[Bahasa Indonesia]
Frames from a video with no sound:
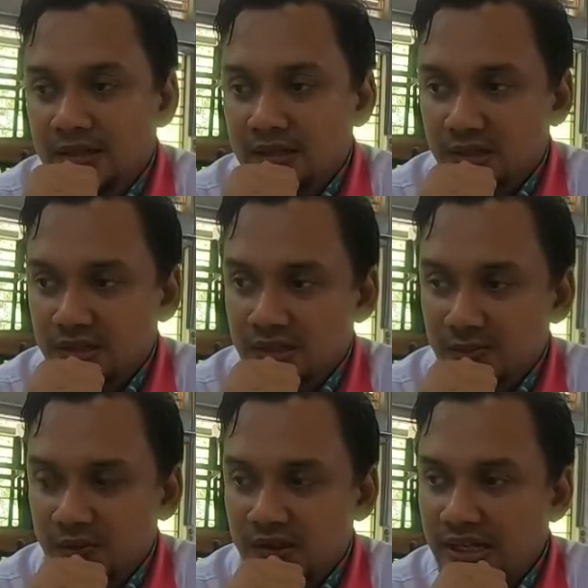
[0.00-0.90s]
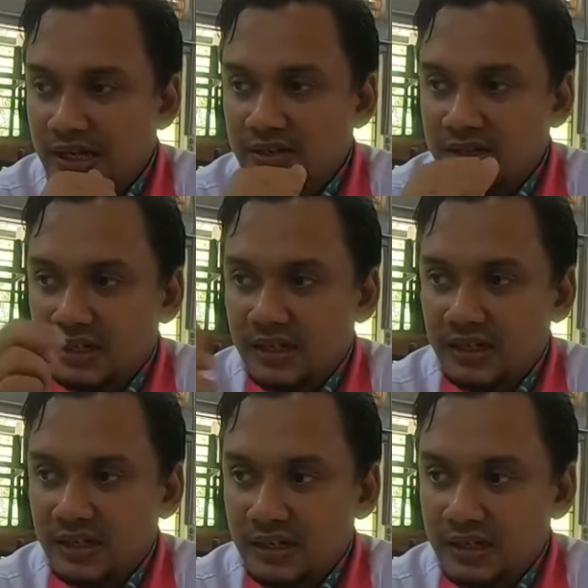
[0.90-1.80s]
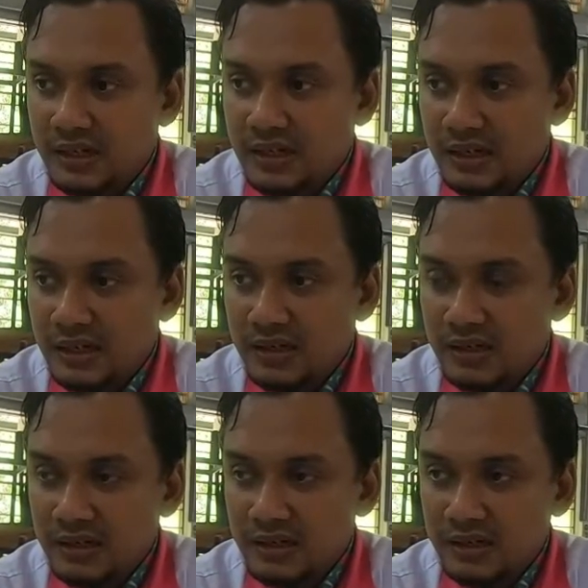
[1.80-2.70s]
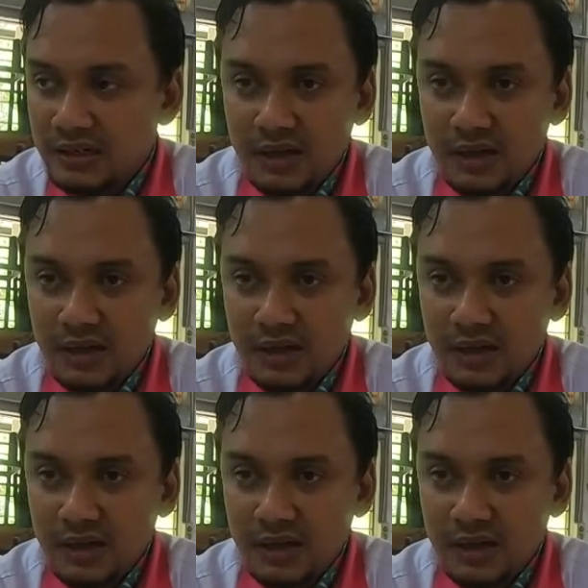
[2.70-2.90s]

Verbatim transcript: Terus kemudian di eh,